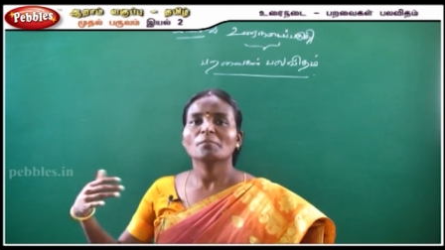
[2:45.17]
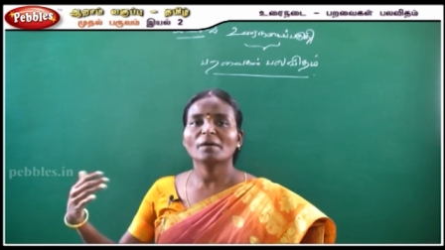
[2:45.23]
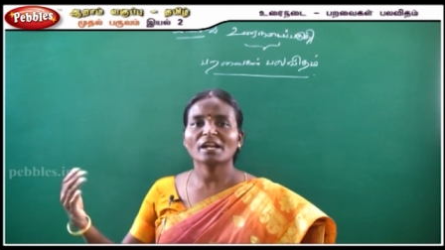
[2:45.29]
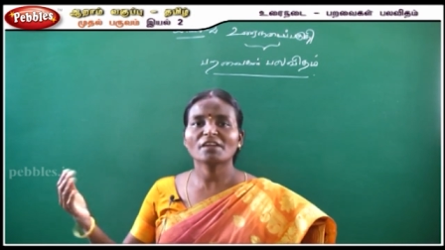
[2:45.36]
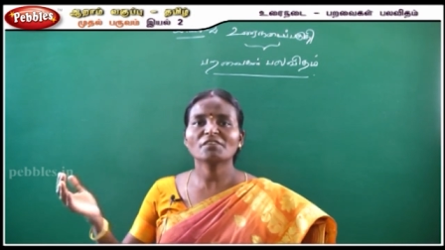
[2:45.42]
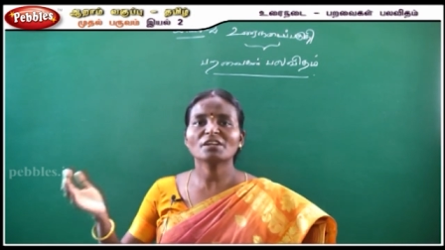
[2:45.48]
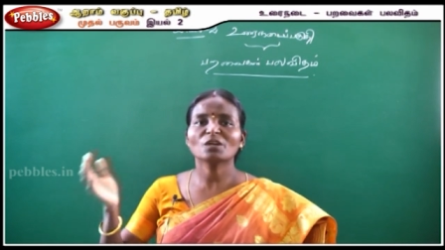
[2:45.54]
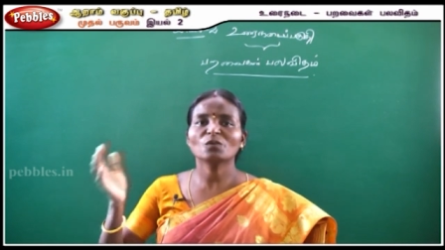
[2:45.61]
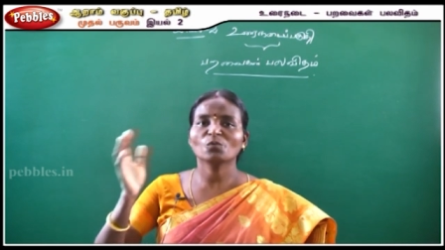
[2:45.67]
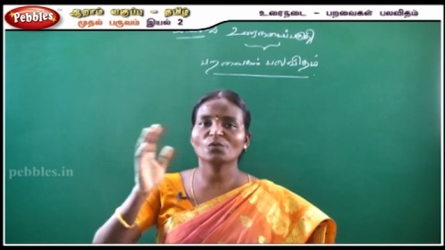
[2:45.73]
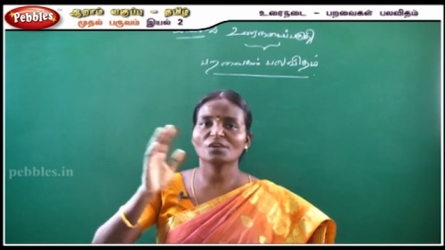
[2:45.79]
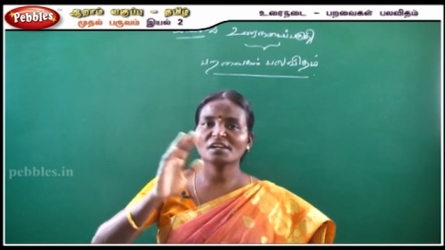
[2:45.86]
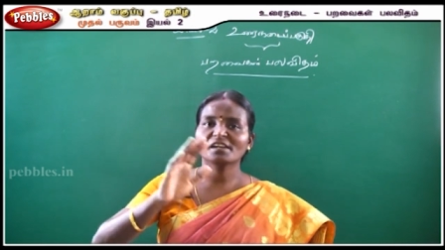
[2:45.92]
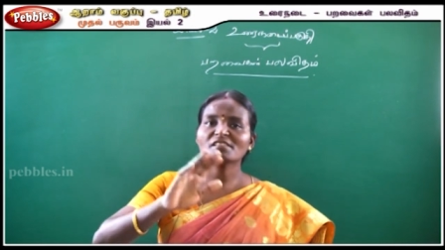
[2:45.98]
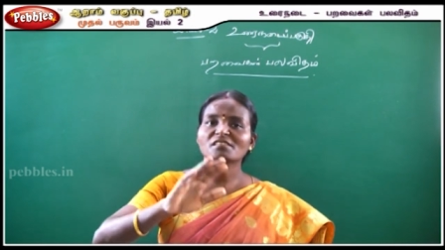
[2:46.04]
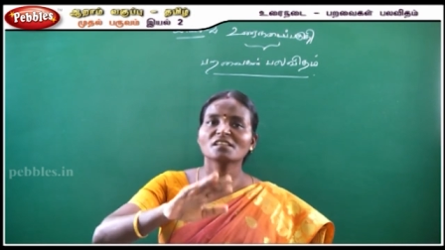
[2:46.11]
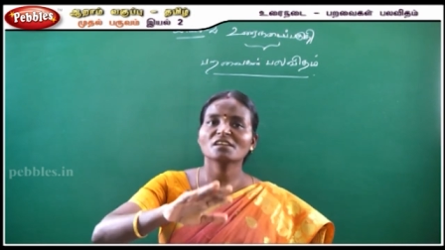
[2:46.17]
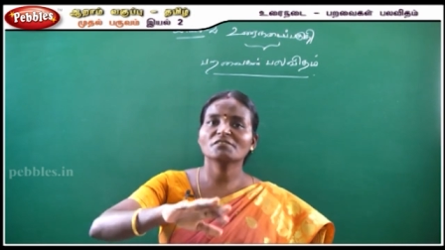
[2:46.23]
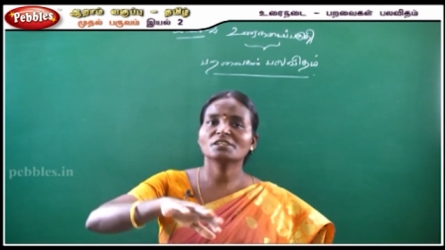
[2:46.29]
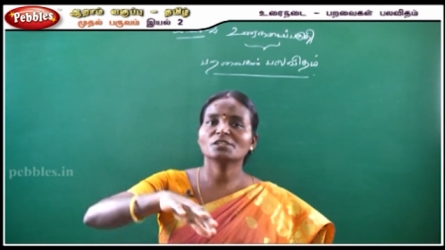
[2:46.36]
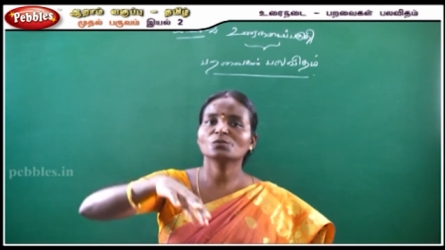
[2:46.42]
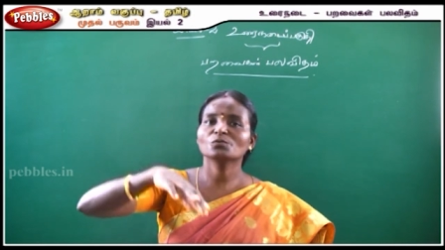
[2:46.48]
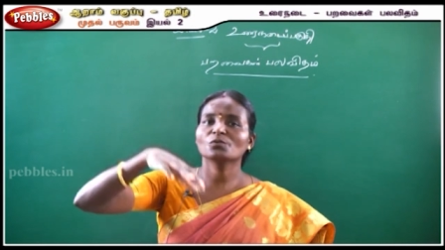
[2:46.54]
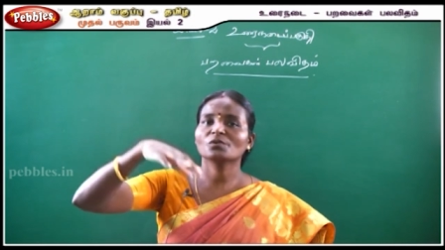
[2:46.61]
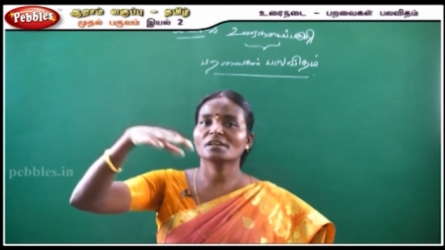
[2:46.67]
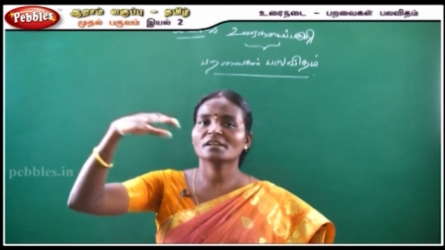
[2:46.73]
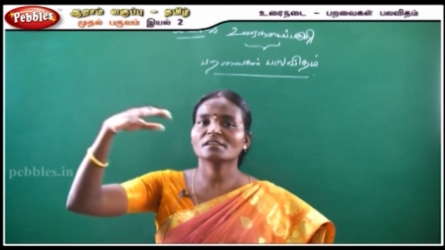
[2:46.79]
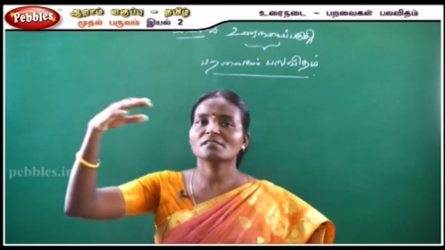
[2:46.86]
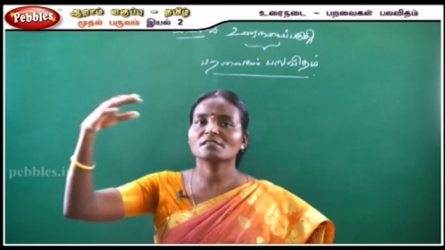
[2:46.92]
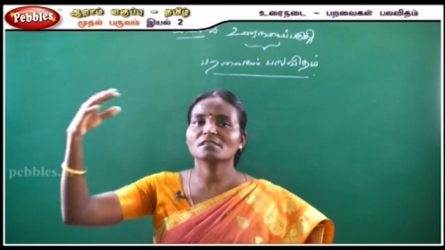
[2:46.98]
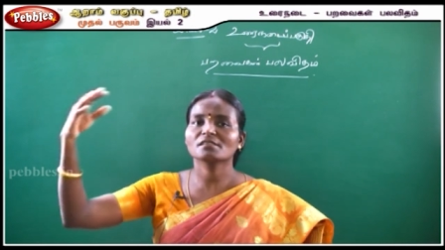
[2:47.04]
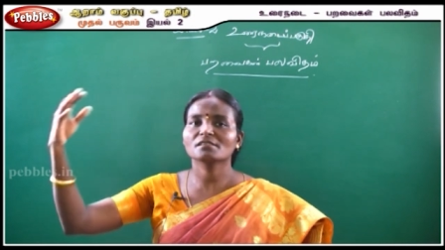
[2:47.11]
பறவைகள் ஒரு இடத்தை விட்டு ஒரு
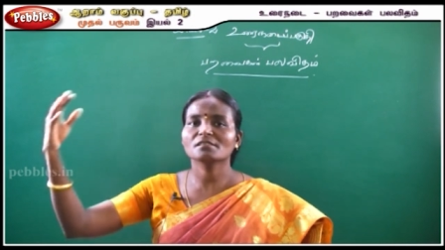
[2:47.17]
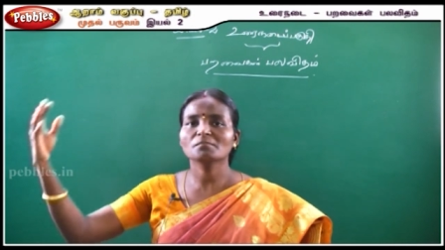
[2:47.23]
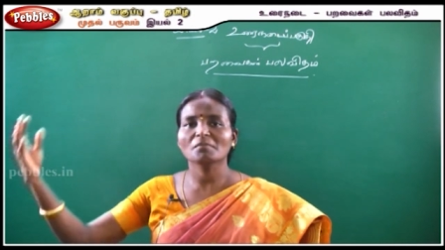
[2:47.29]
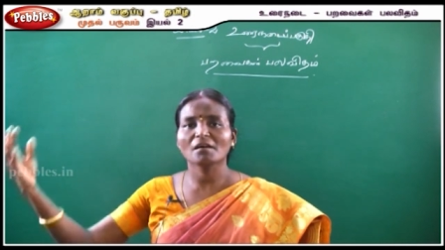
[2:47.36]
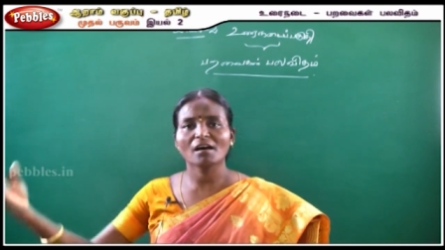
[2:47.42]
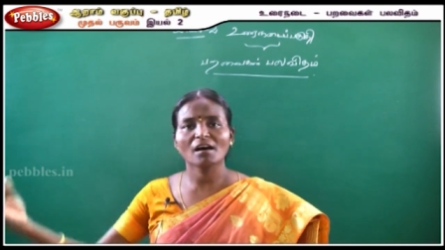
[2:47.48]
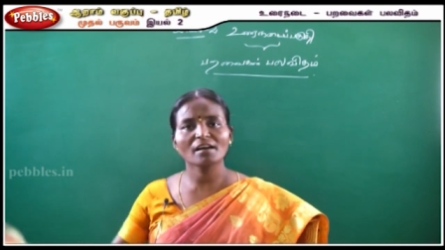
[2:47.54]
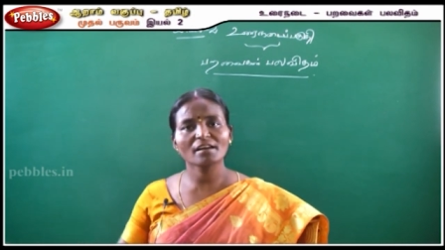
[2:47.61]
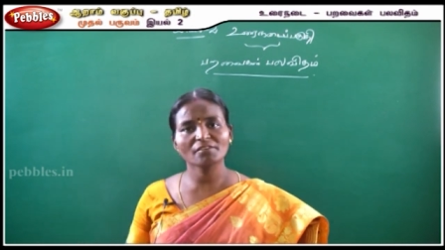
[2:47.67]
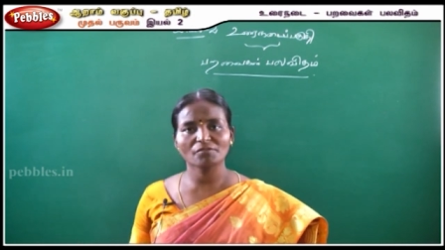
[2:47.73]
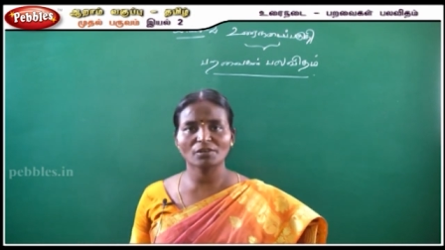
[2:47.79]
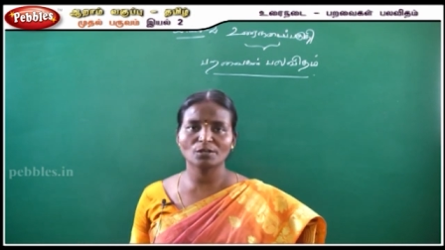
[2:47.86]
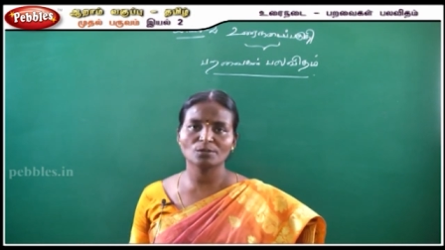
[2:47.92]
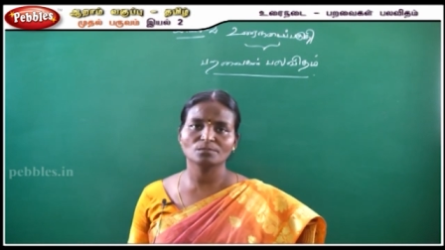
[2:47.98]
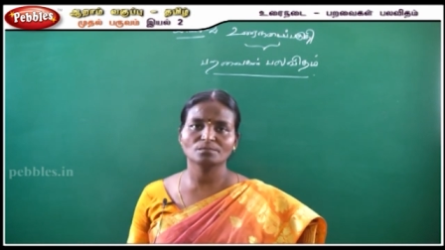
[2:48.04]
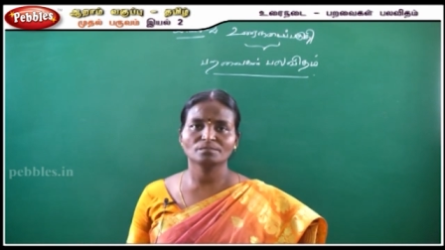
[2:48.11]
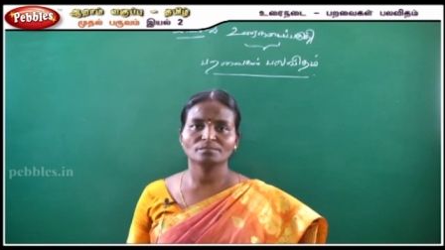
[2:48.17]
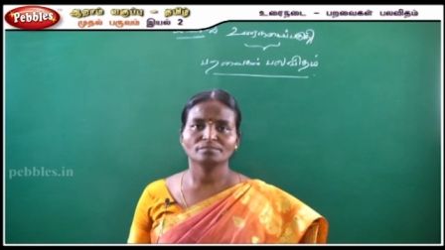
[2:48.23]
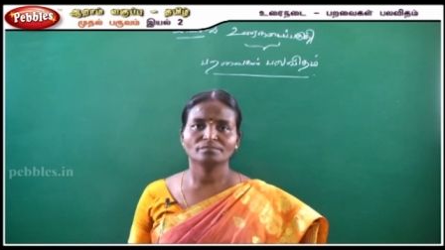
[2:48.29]
இடத்திற்கு மாறி வரும்